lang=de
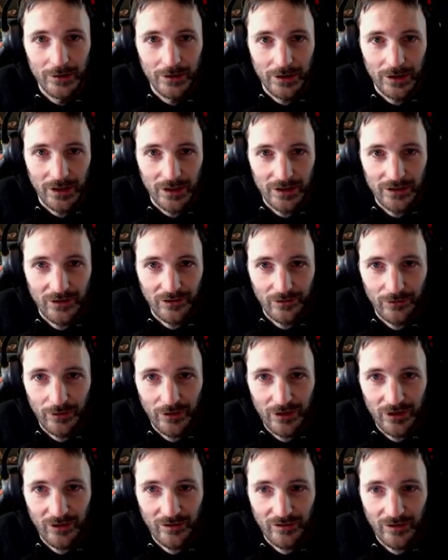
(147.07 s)
ja, das
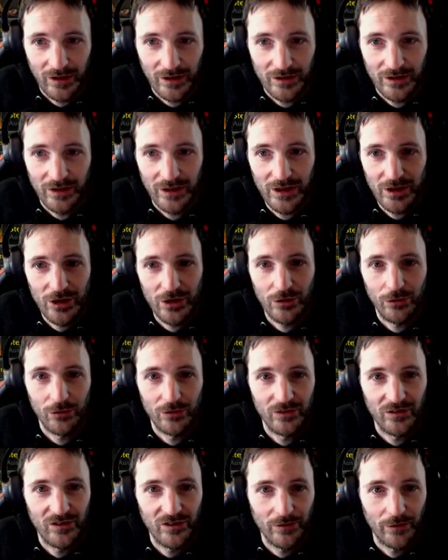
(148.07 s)
will ich jetzt gerade nicht,
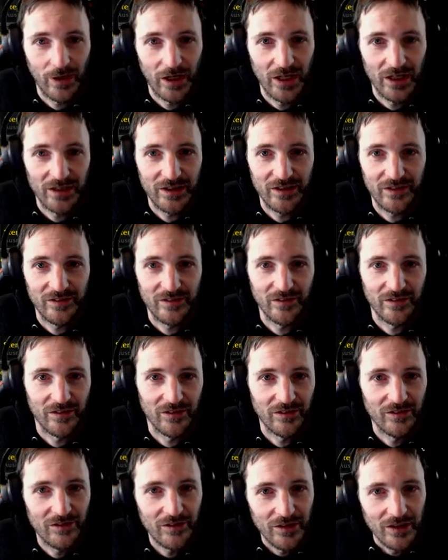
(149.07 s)
und zwar
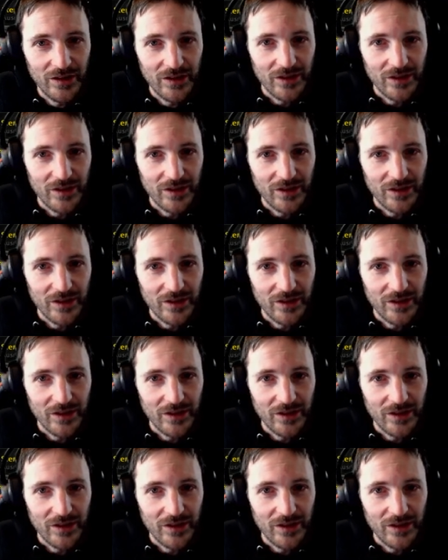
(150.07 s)
dieses